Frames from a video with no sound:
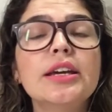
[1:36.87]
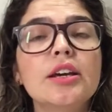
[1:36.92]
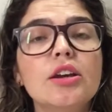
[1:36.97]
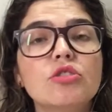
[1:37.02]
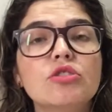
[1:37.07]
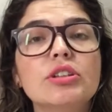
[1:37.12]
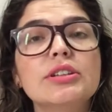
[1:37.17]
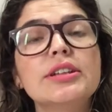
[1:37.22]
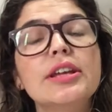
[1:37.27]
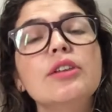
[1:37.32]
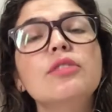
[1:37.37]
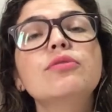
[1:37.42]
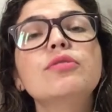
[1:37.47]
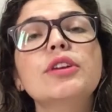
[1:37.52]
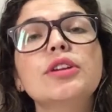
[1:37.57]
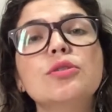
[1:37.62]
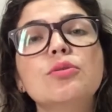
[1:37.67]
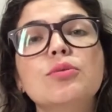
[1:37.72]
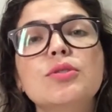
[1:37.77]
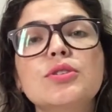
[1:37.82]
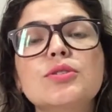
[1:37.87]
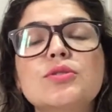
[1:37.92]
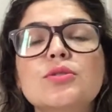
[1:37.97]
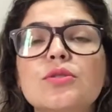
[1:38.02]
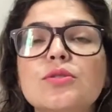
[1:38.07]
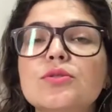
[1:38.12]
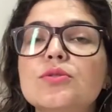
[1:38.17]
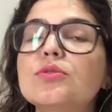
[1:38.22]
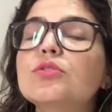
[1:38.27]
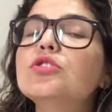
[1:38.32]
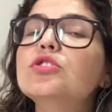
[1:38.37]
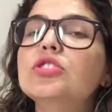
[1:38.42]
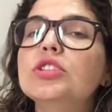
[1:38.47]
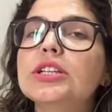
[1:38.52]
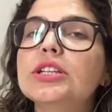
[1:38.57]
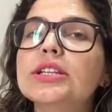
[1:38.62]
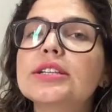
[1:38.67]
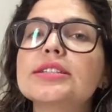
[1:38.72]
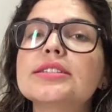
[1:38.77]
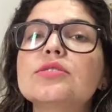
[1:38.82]
Eu já tenho feito isso todos os
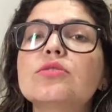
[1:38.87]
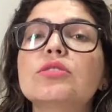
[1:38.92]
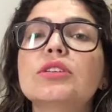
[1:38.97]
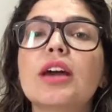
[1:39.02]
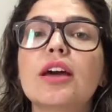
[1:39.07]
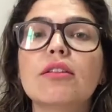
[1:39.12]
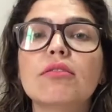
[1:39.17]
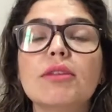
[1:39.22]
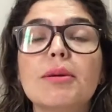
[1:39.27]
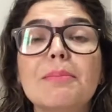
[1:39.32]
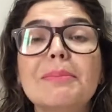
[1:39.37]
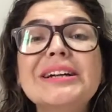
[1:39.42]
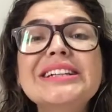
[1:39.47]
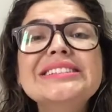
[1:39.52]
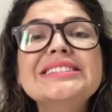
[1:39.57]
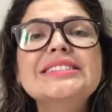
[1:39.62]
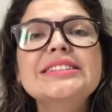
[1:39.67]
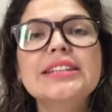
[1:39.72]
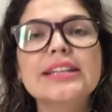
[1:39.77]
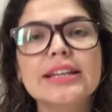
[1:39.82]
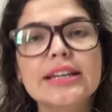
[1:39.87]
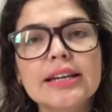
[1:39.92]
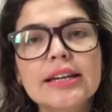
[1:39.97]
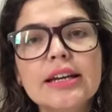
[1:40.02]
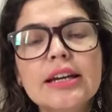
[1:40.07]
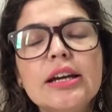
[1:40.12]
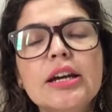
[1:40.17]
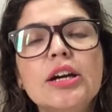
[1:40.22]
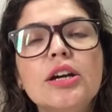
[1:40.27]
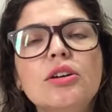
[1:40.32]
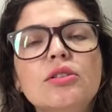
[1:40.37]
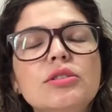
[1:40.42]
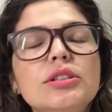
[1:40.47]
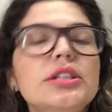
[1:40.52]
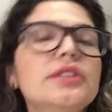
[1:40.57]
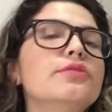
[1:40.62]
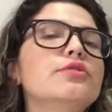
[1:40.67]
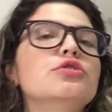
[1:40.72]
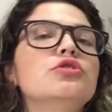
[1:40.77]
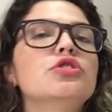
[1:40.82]
dias e eu quero é manter o
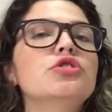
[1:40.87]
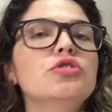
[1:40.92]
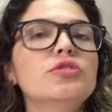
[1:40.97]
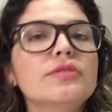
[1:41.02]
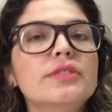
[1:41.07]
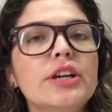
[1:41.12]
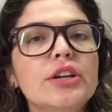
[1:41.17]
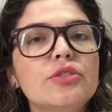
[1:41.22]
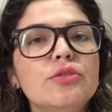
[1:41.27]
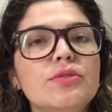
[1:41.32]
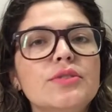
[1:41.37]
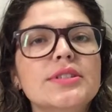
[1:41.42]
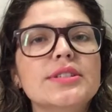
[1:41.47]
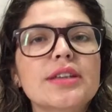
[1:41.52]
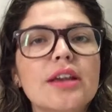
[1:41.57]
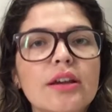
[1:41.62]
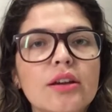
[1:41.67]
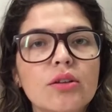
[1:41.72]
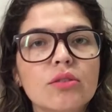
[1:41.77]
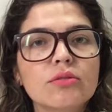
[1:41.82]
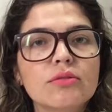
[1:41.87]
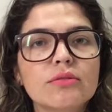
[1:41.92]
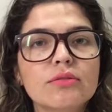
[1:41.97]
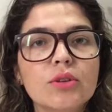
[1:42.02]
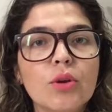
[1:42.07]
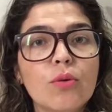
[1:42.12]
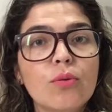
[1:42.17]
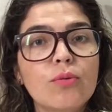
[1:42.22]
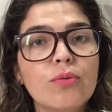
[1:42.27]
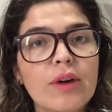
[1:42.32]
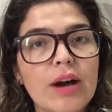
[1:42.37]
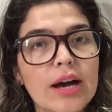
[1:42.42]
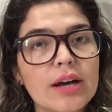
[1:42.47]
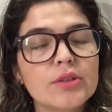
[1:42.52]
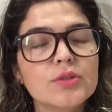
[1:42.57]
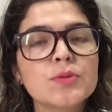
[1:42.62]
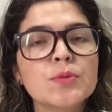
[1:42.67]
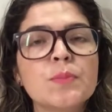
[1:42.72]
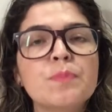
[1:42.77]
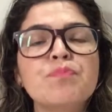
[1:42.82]
nível de atividade física que eu, que eu
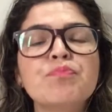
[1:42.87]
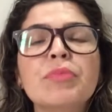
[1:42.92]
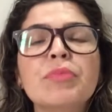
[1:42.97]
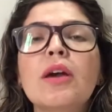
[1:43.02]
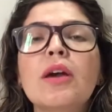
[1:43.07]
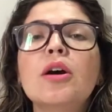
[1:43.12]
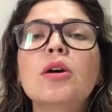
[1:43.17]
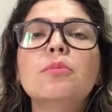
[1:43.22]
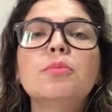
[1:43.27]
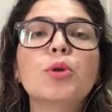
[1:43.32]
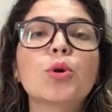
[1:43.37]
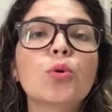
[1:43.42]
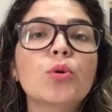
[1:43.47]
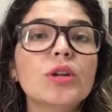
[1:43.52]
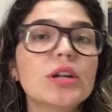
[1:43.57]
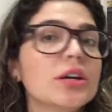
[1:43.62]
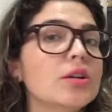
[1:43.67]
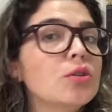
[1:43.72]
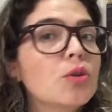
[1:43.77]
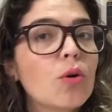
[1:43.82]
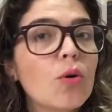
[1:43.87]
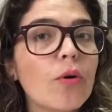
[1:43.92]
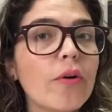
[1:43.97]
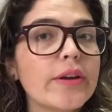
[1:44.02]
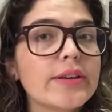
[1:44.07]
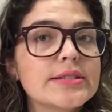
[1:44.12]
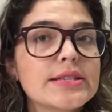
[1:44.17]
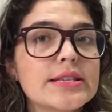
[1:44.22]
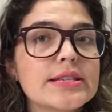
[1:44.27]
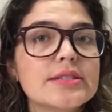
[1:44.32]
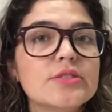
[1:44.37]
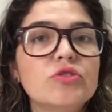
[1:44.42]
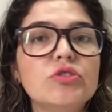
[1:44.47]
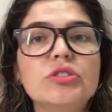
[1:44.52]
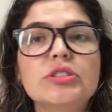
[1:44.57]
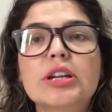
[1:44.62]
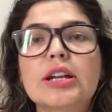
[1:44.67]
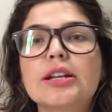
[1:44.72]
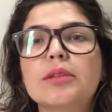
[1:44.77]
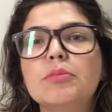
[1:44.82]
faço, procurando coisas de
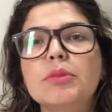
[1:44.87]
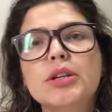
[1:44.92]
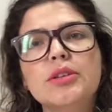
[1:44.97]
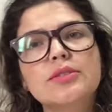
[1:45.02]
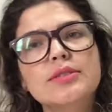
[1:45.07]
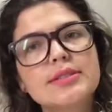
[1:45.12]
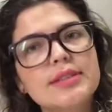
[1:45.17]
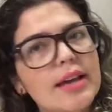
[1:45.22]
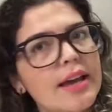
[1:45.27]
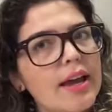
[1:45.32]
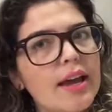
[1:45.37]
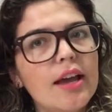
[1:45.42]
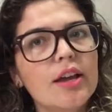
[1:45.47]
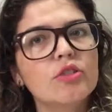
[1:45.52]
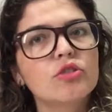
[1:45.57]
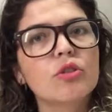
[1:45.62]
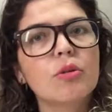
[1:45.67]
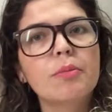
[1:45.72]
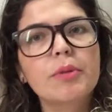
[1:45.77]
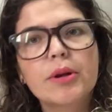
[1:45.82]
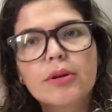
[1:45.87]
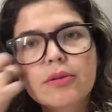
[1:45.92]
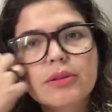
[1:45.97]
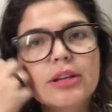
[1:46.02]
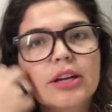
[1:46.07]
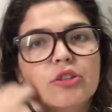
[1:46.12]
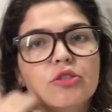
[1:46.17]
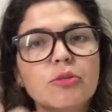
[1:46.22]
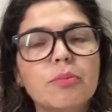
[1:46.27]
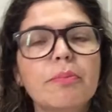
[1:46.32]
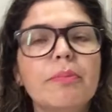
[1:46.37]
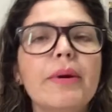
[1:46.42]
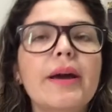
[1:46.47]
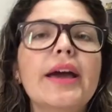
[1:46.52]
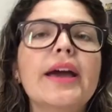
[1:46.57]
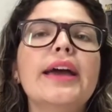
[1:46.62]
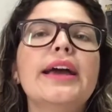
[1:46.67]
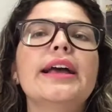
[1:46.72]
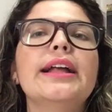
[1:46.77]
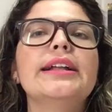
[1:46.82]
tratamento estético para cuidar de
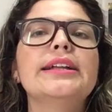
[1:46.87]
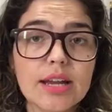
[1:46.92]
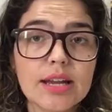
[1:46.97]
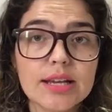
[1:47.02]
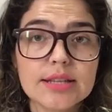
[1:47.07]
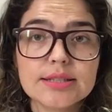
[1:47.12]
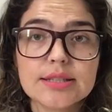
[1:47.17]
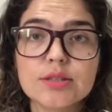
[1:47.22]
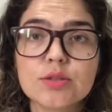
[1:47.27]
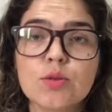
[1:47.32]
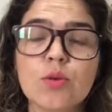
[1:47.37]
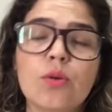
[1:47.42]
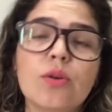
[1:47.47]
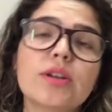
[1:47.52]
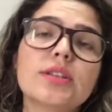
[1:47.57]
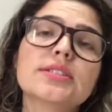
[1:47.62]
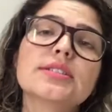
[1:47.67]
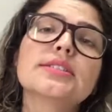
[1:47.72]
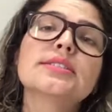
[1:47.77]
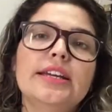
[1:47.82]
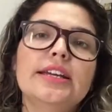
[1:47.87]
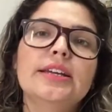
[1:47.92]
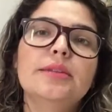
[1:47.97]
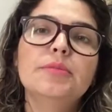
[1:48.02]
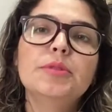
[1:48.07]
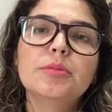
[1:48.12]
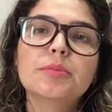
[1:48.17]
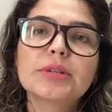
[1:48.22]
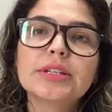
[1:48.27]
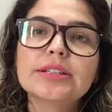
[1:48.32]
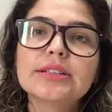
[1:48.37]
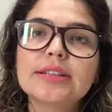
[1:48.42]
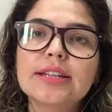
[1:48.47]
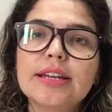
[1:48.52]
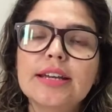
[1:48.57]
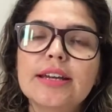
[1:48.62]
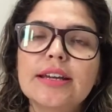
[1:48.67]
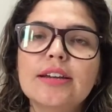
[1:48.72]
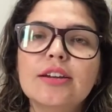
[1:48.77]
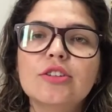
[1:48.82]
pele, essas coisas, e me
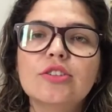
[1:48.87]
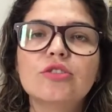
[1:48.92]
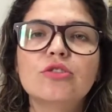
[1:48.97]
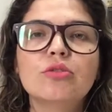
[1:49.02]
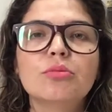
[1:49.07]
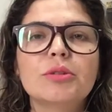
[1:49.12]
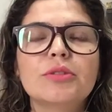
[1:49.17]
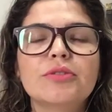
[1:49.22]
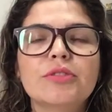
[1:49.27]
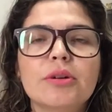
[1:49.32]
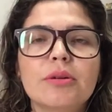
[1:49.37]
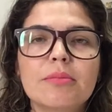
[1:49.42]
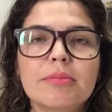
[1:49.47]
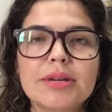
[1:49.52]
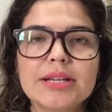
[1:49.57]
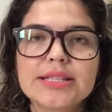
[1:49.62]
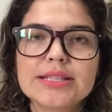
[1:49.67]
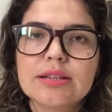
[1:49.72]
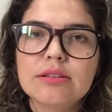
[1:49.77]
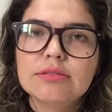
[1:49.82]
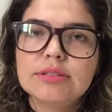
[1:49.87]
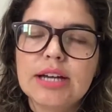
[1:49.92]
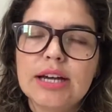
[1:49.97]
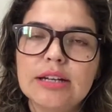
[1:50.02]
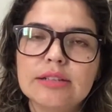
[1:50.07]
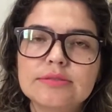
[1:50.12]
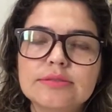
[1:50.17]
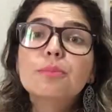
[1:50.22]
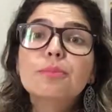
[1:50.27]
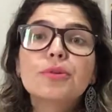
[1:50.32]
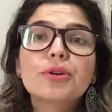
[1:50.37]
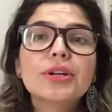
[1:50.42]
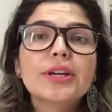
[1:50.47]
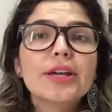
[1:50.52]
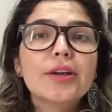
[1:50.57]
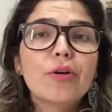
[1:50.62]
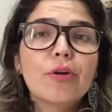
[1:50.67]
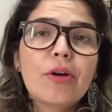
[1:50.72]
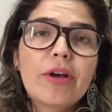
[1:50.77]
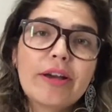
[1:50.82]
manter de uma forma mais saudável.
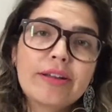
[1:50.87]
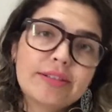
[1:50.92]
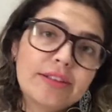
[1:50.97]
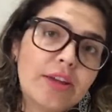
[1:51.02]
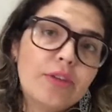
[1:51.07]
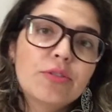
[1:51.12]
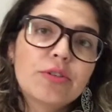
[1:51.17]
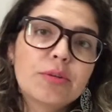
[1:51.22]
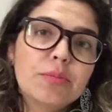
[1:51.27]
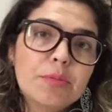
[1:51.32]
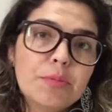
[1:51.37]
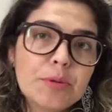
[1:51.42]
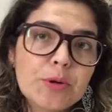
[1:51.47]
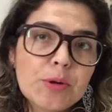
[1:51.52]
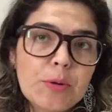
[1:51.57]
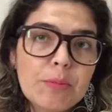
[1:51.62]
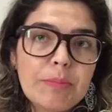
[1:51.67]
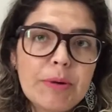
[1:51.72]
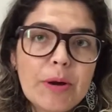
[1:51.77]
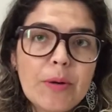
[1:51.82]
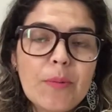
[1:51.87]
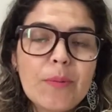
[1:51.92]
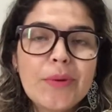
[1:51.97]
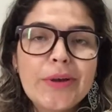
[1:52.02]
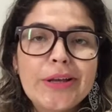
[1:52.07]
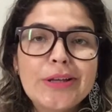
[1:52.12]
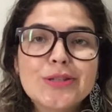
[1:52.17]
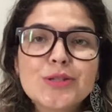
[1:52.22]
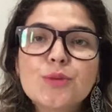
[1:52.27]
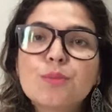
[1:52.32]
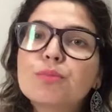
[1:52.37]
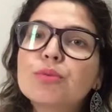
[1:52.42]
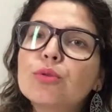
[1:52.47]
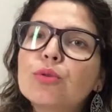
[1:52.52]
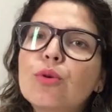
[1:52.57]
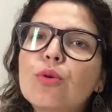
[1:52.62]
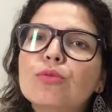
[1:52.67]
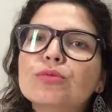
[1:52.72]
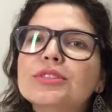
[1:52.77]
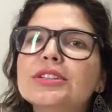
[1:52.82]
Porque tenho que me preocupar com isso por
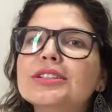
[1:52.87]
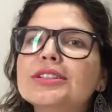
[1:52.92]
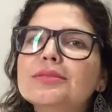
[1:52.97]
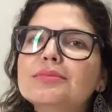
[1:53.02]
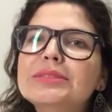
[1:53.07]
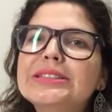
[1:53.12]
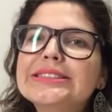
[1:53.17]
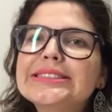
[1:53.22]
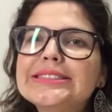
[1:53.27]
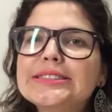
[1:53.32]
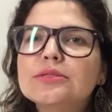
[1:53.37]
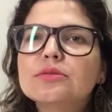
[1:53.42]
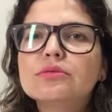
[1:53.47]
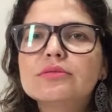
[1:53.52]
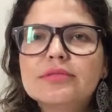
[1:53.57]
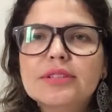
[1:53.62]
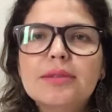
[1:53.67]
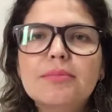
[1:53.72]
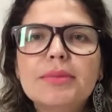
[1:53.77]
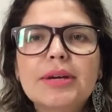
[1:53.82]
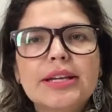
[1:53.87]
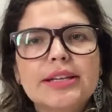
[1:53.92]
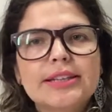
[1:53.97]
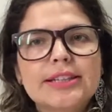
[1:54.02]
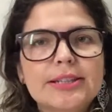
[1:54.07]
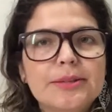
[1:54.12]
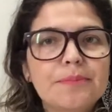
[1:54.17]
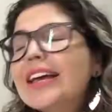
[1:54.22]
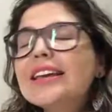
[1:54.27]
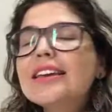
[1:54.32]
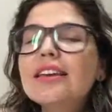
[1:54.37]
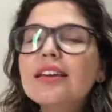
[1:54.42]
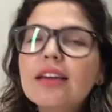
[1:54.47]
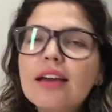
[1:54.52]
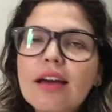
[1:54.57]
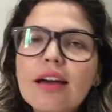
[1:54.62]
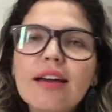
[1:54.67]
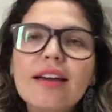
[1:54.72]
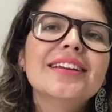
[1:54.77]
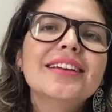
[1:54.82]
conta da minha segunda meta, que
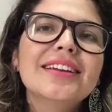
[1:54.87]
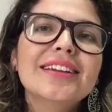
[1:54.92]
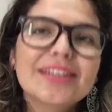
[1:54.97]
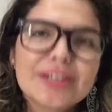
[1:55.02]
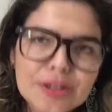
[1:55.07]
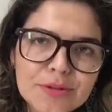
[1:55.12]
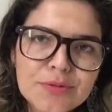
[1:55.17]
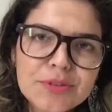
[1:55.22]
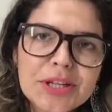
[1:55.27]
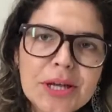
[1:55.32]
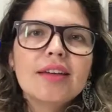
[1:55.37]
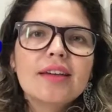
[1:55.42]
é engravidar.